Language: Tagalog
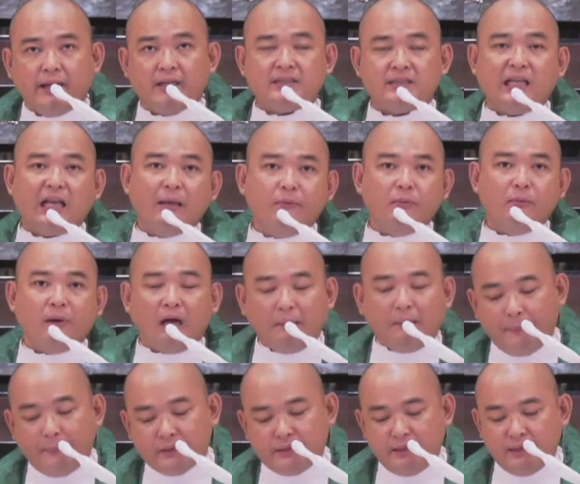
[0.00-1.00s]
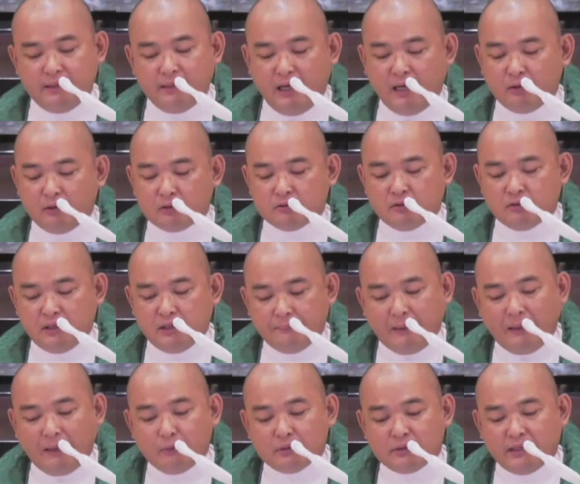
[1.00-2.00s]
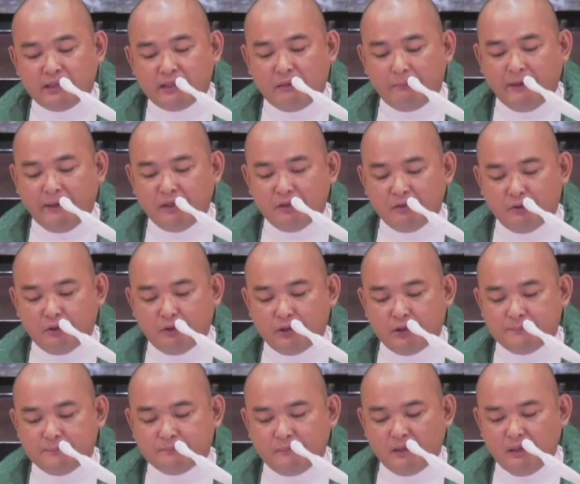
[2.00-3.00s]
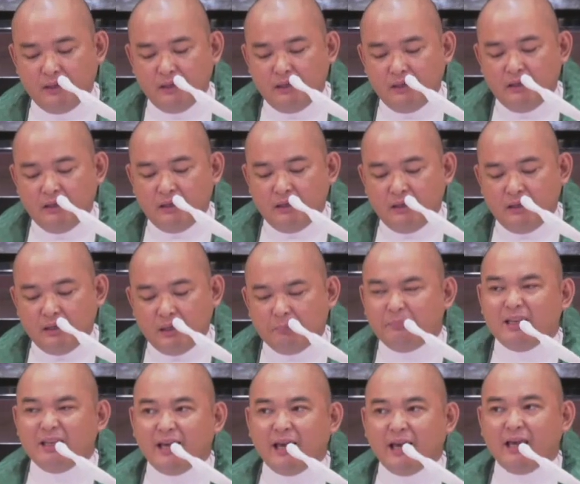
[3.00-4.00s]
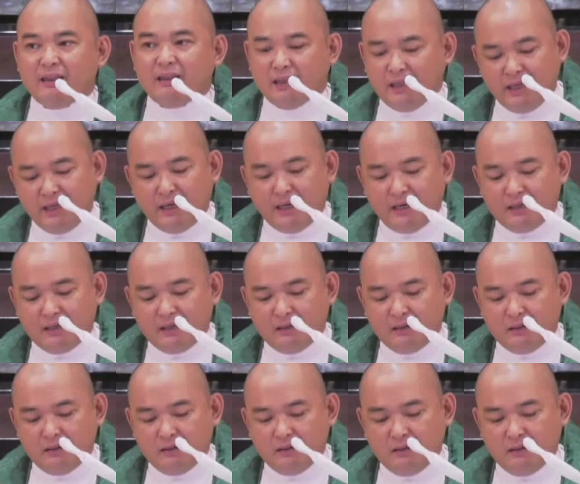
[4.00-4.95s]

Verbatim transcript: Kasi alam yung mga kapatid, ang gustong ipabot sa atin ng Panginoon, binigay niya yan